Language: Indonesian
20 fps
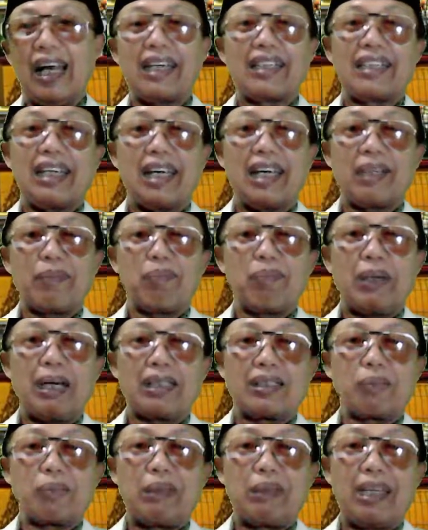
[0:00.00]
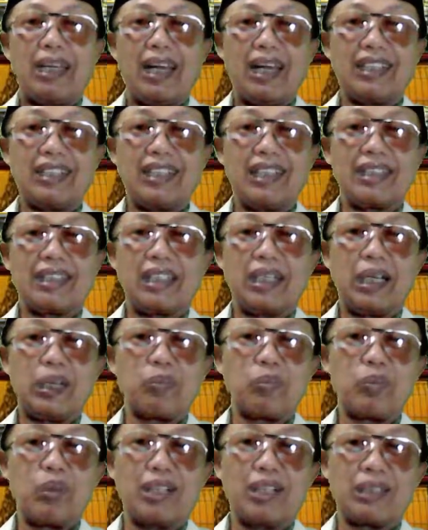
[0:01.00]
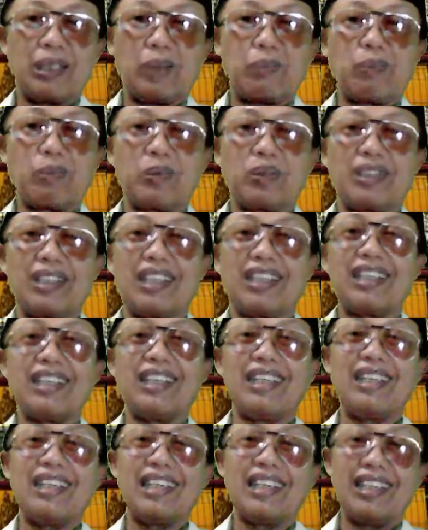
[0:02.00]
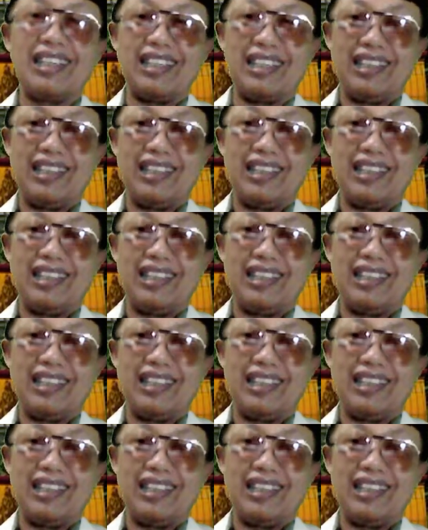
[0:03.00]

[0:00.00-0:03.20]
Ada apa sebenarnya dengan puasa putih ini?